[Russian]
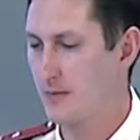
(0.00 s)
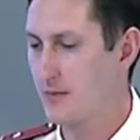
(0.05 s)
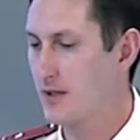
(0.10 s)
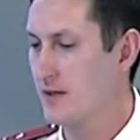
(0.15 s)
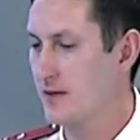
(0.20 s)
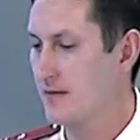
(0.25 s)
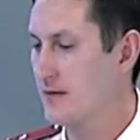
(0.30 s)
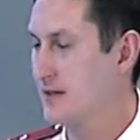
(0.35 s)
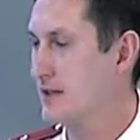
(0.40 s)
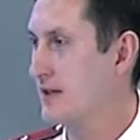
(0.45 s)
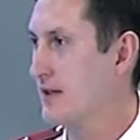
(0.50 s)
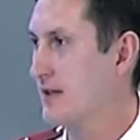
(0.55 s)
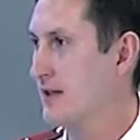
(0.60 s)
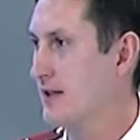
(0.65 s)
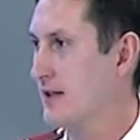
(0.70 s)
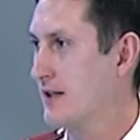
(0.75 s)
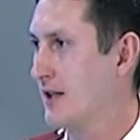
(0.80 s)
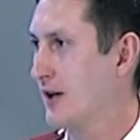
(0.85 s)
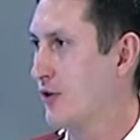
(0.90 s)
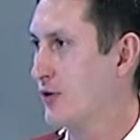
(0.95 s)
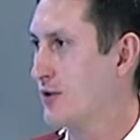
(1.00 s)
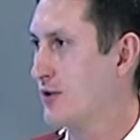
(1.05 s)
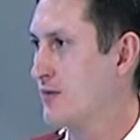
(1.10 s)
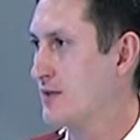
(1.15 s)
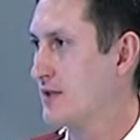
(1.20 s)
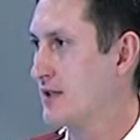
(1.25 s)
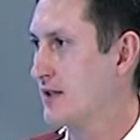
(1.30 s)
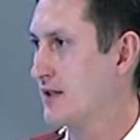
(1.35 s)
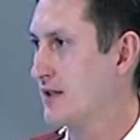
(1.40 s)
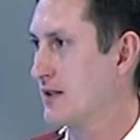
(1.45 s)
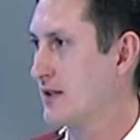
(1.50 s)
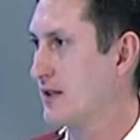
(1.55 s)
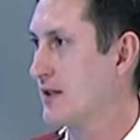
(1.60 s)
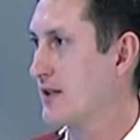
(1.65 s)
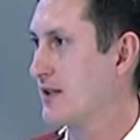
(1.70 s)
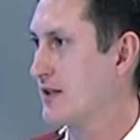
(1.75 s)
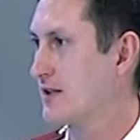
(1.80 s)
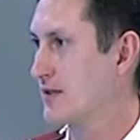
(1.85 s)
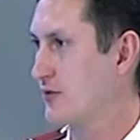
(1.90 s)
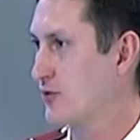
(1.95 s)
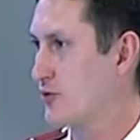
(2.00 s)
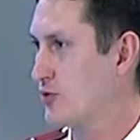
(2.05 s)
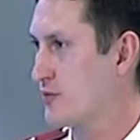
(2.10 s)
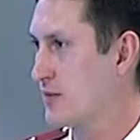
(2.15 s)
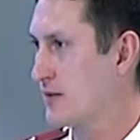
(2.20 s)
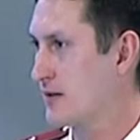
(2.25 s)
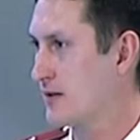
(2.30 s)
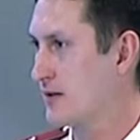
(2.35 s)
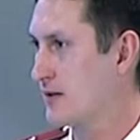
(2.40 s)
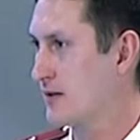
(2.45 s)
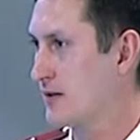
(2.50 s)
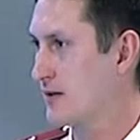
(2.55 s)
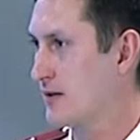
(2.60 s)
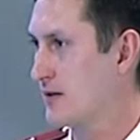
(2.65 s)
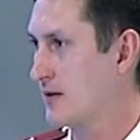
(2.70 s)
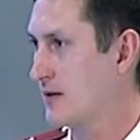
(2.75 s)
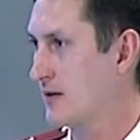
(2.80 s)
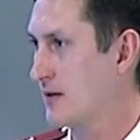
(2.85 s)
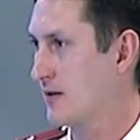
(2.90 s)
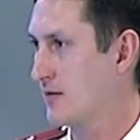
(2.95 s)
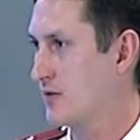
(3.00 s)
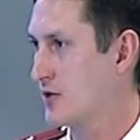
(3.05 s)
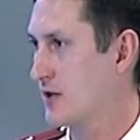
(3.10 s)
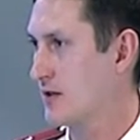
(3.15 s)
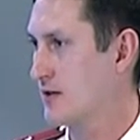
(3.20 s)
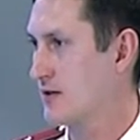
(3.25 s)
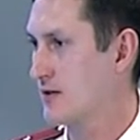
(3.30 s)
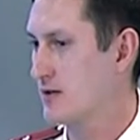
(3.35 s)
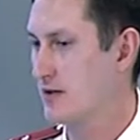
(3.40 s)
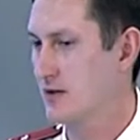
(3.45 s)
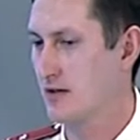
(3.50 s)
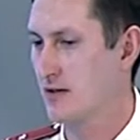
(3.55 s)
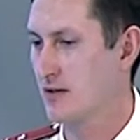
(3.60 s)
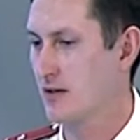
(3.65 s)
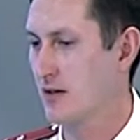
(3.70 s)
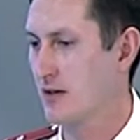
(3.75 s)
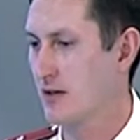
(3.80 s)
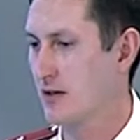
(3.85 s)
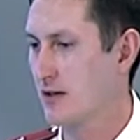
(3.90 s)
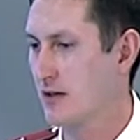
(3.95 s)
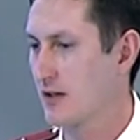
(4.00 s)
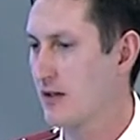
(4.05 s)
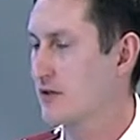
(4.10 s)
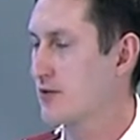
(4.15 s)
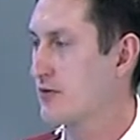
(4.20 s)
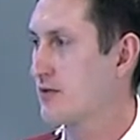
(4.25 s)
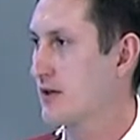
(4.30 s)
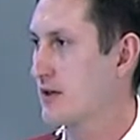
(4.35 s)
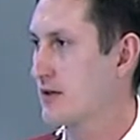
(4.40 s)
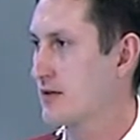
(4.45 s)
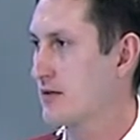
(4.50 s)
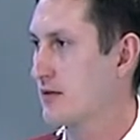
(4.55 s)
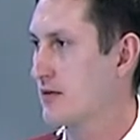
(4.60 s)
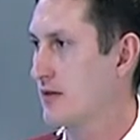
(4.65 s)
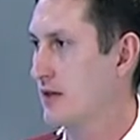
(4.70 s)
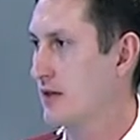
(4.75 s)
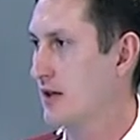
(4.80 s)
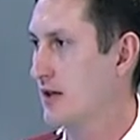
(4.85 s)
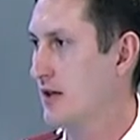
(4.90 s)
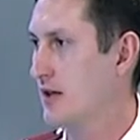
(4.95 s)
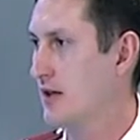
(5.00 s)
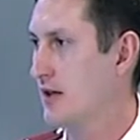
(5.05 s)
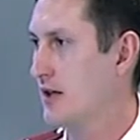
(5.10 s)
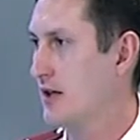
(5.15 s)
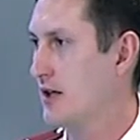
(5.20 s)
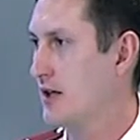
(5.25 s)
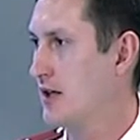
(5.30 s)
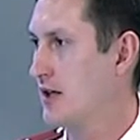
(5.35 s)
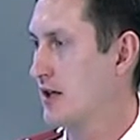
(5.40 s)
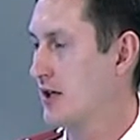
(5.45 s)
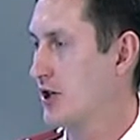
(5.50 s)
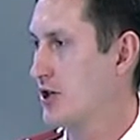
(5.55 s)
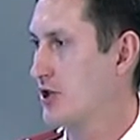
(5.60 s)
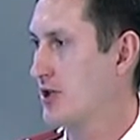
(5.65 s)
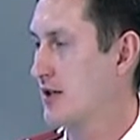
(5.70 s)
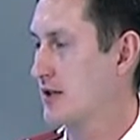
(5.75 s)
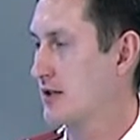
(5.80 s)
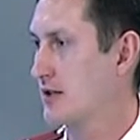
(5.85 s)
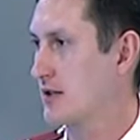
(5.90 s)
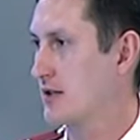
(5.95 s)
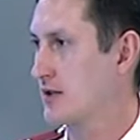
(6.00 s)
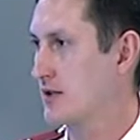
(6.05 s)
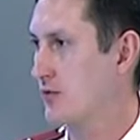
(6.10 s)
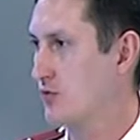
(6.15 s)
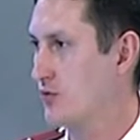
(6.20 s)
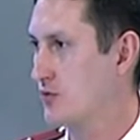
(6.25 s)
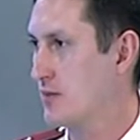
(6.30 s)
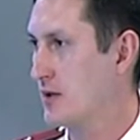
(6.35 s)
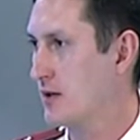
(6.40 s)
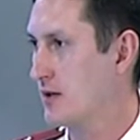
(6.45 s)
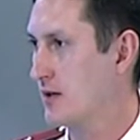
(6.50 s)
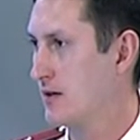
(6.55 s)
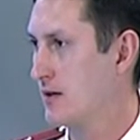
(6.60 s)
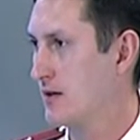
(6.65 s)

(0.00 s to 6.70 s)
мы все находимся на службе, в частности, я на государственной гражданской службе